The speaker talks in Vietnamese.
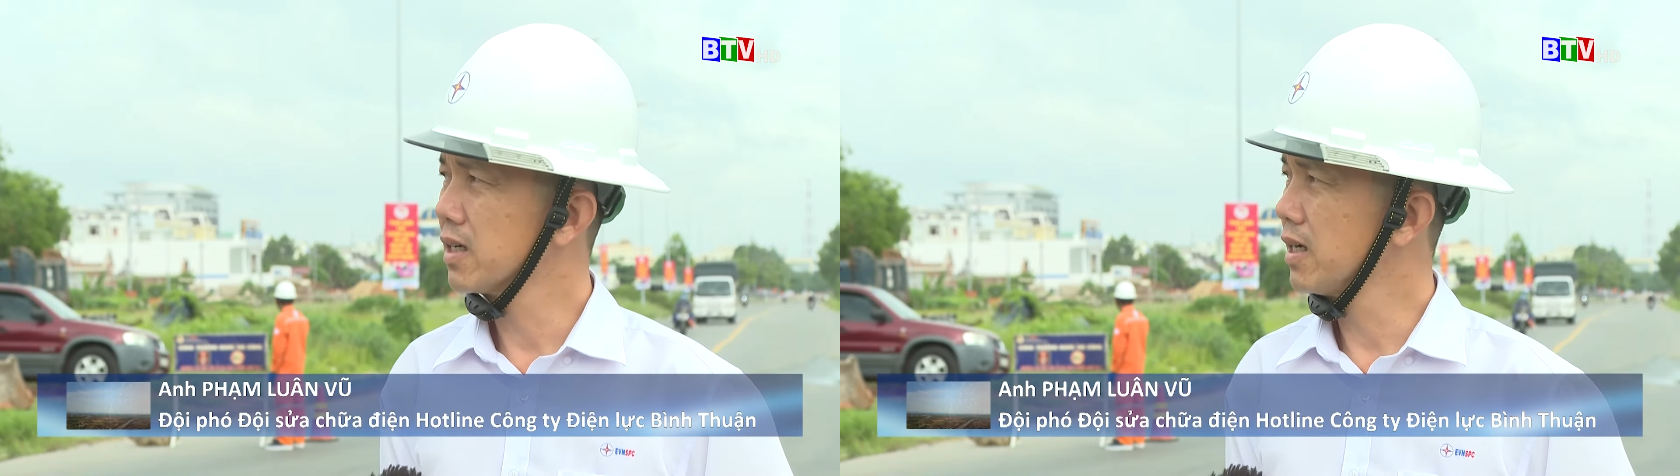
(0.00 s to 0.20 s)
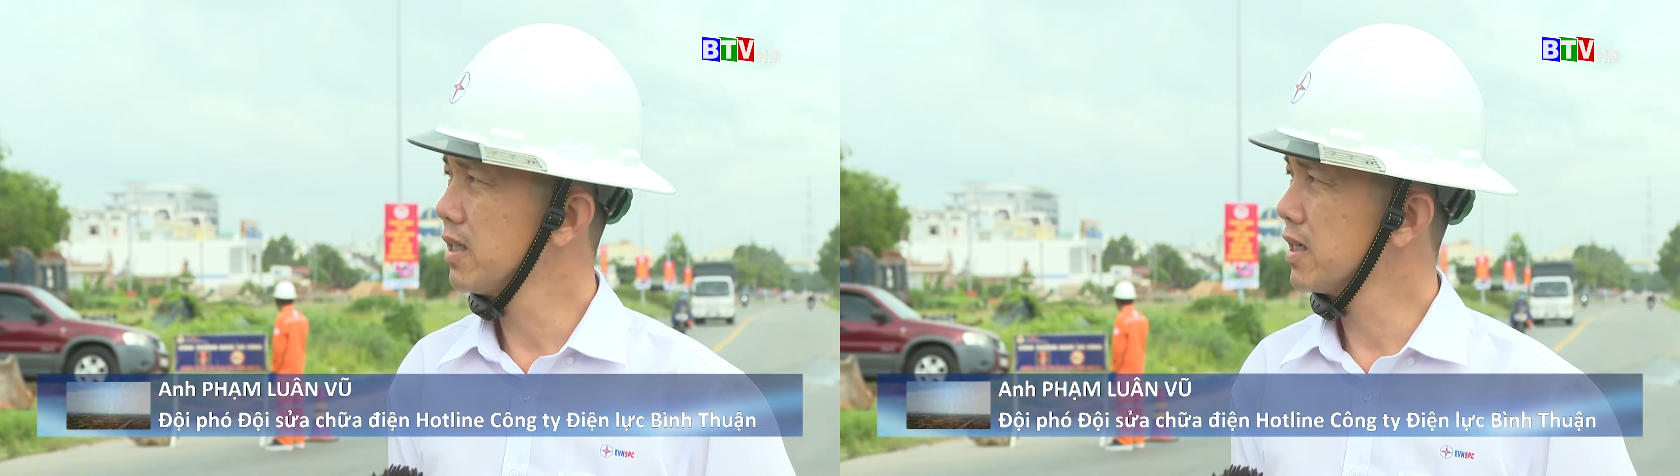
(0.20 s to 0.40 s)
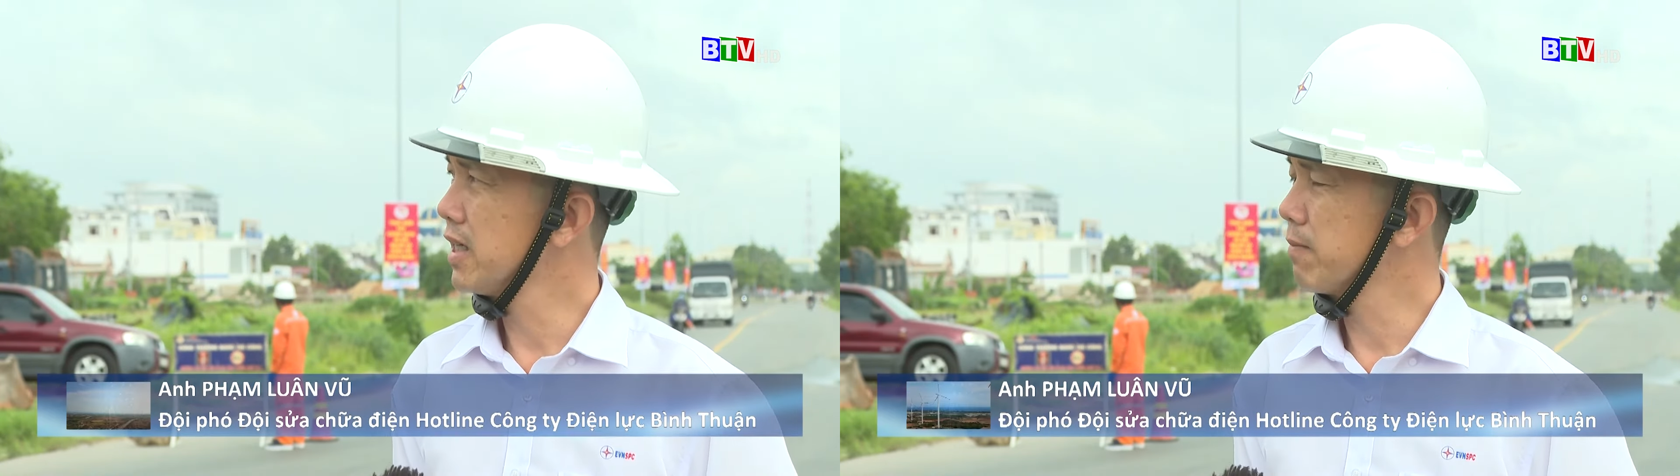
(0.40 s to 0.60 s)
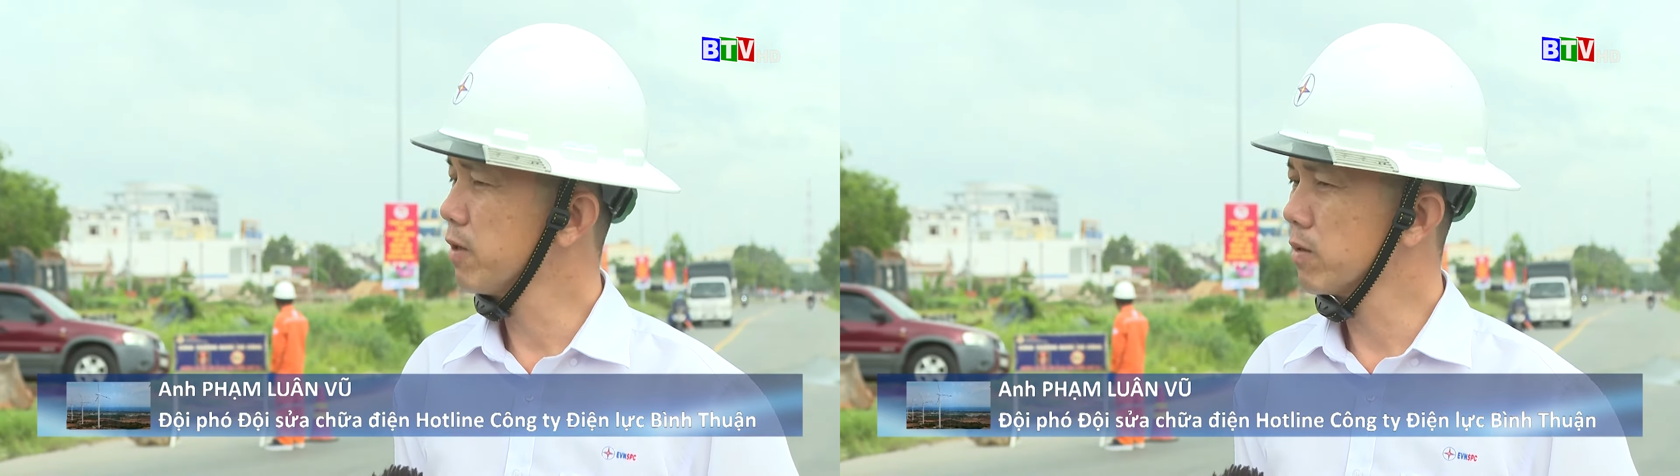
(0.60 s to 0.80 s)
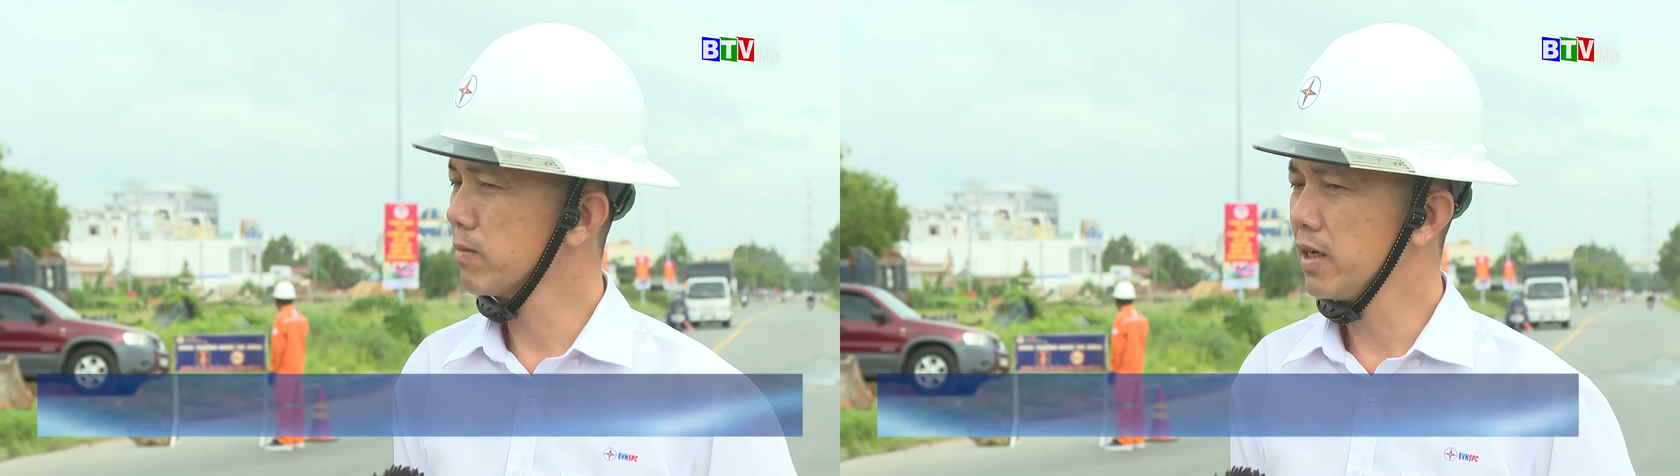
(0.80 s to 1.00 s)
kể từ khi áp
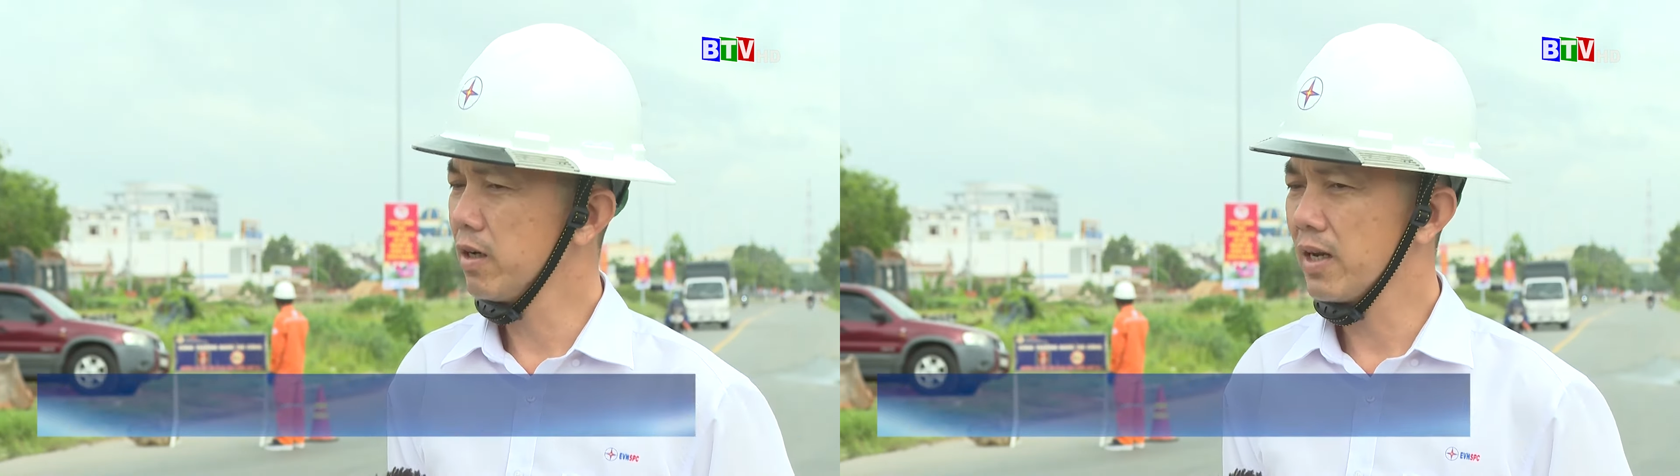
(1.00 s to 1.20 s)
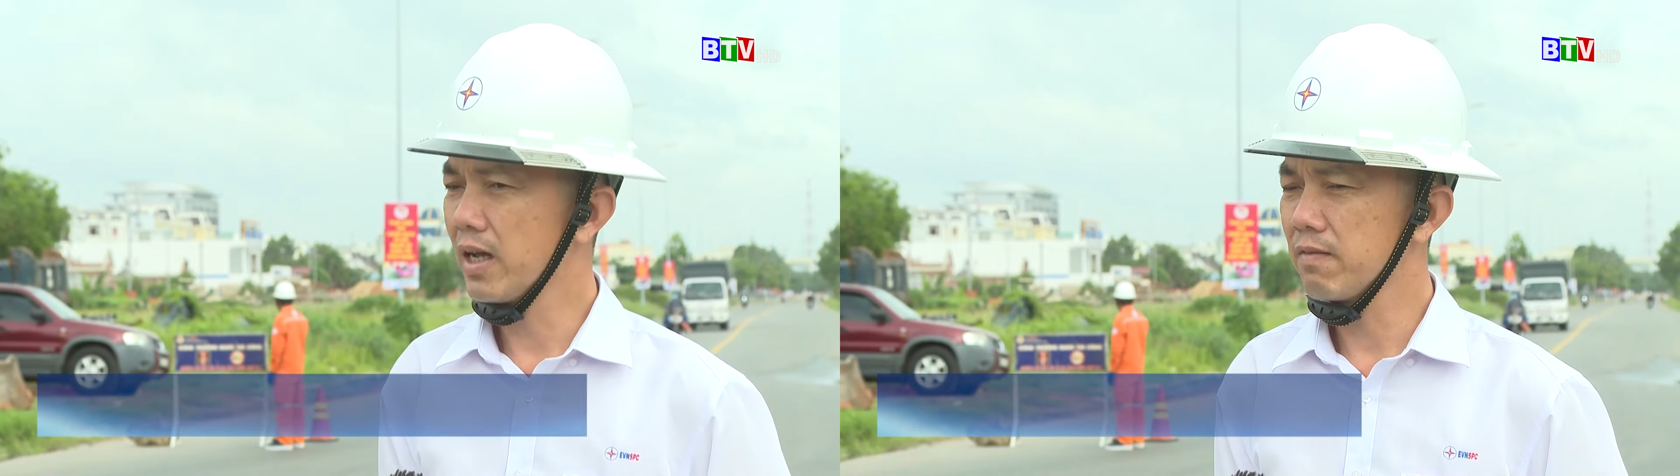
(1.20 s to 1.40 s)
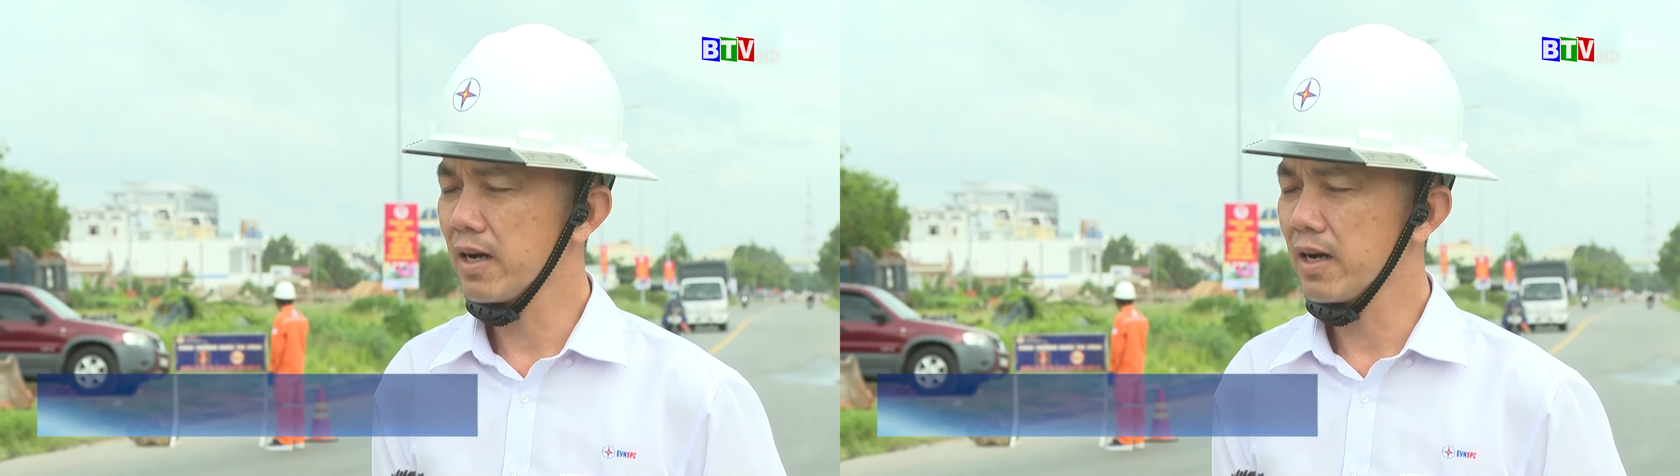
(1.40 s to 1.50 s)
dụng công nghệ hotline